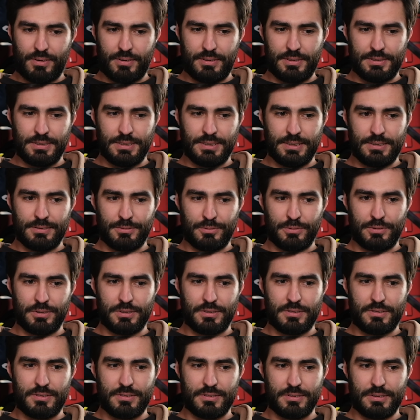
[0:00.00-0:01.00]
И
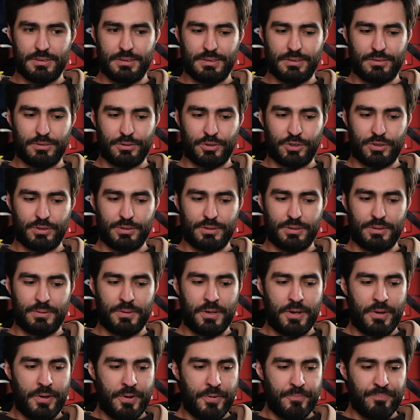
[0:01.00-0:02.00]
вот э, то,
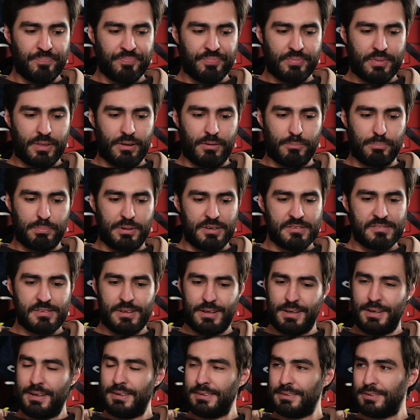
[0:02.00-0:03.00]
что
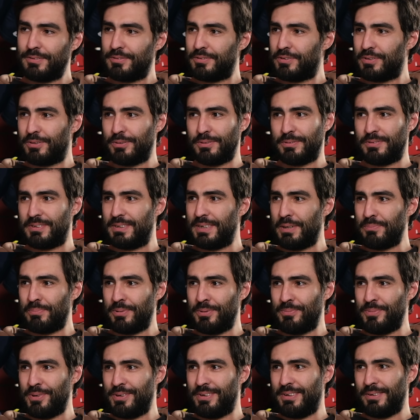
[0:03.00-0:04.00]
постоянно все, все
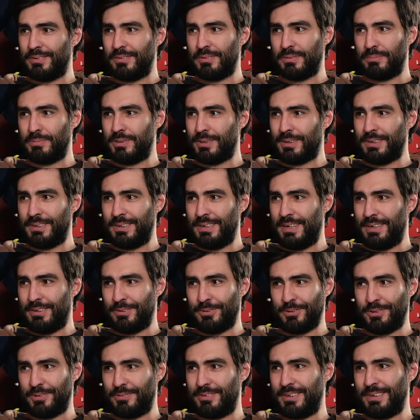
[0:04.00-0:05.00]
победы то есть благодаря
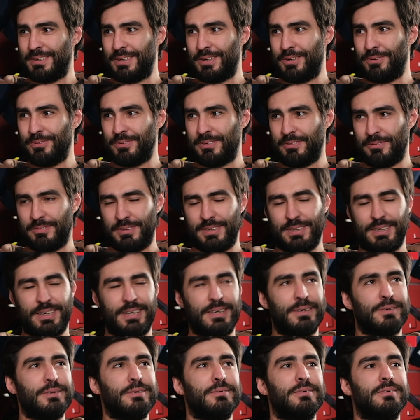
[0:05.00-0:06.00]
то есть вратарю там все
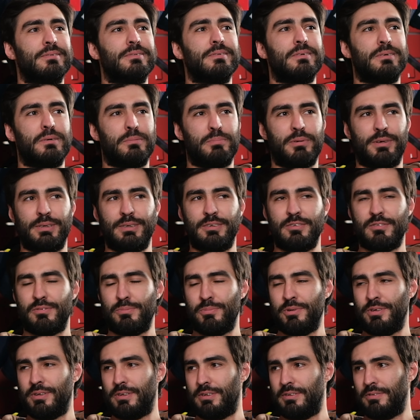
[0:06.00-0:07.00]
э,
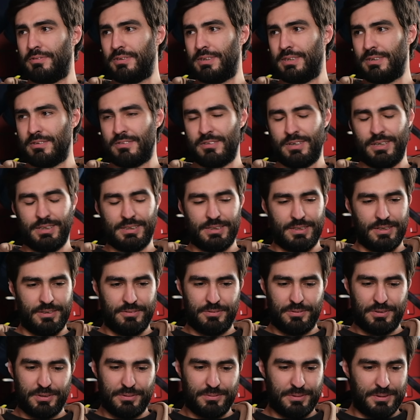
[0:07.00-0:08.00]
аплодисменты все
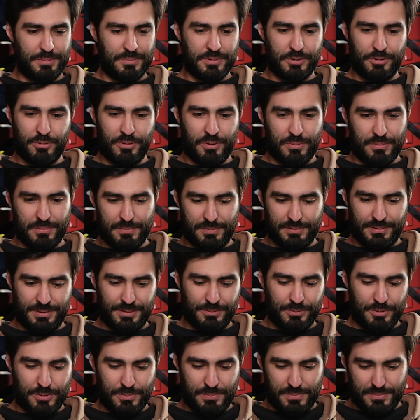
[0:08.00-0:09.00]
зрители все время только
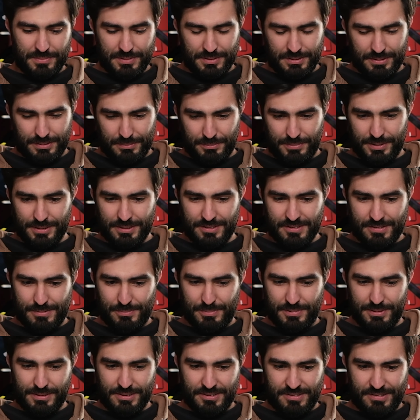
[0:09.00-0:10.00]
его
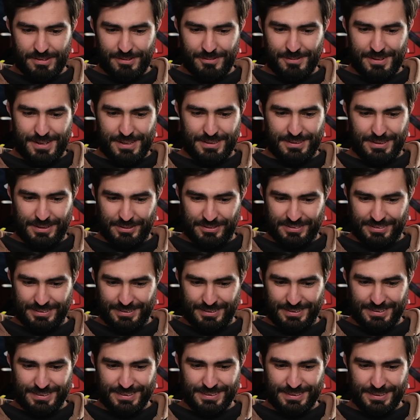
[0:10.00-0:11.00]
благословляли так сказать